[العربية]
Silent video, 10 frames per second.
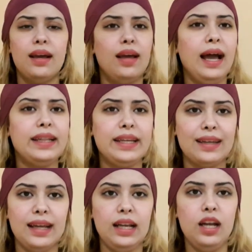
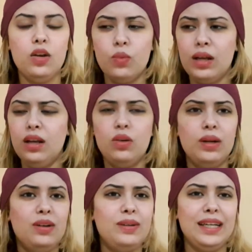حاضين غير الحلوه
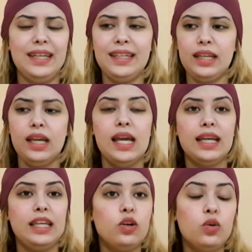الحلوه الحلوه يعني
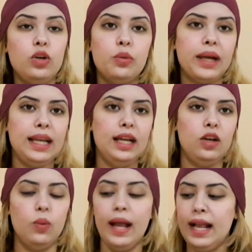كياكلوا لهم غير
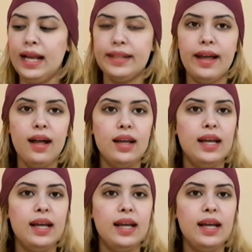الحلوه هذا